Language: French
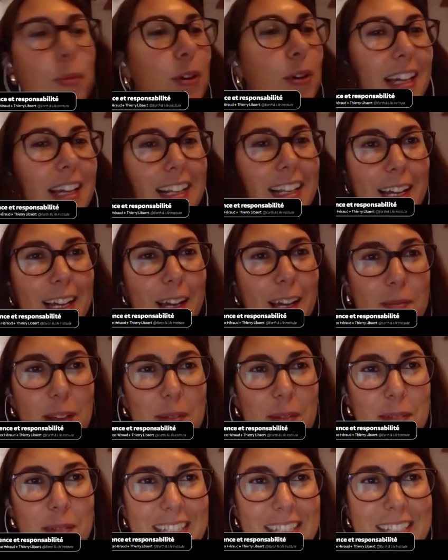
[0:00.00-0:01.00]
peu ah, galère,
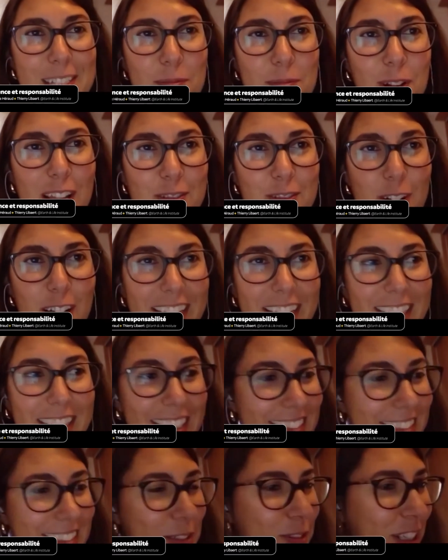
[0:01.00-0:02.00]
mais, mais merci de me l'avoir
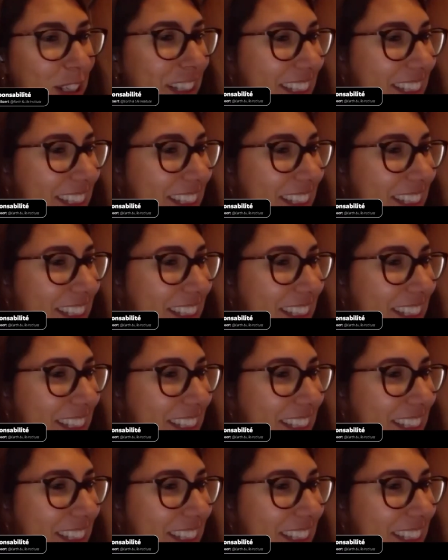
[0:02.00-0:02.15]
réactivé.